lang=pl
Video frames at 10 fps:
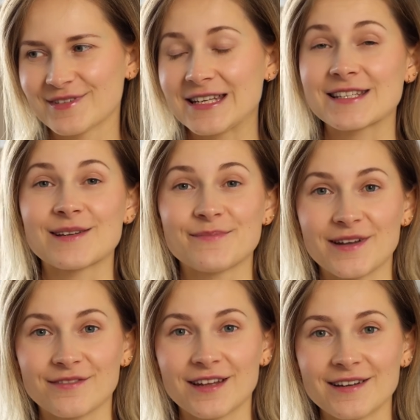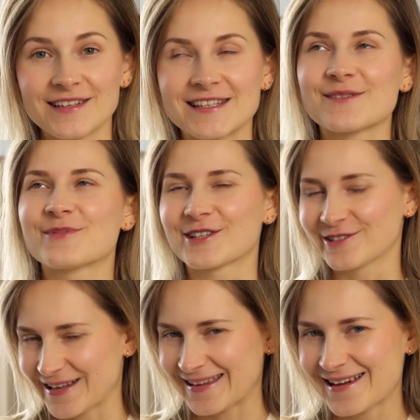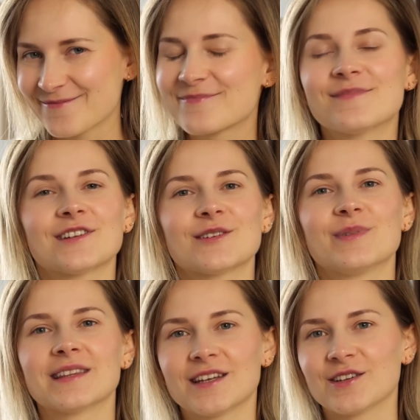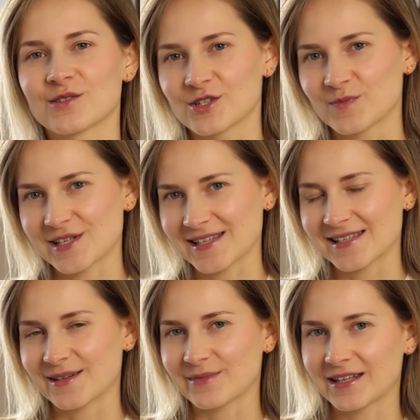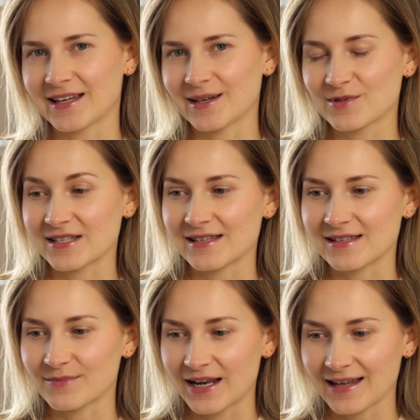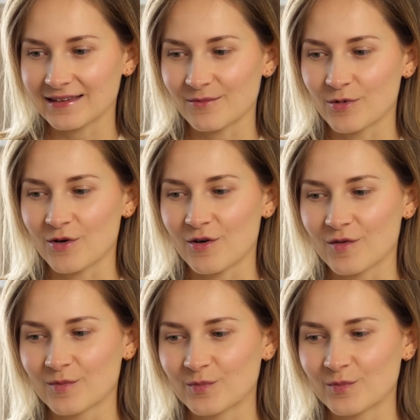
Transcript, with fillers: jestem pewna, jestem przekonana, że będę je nosić przez następne, przez następne lata, bo,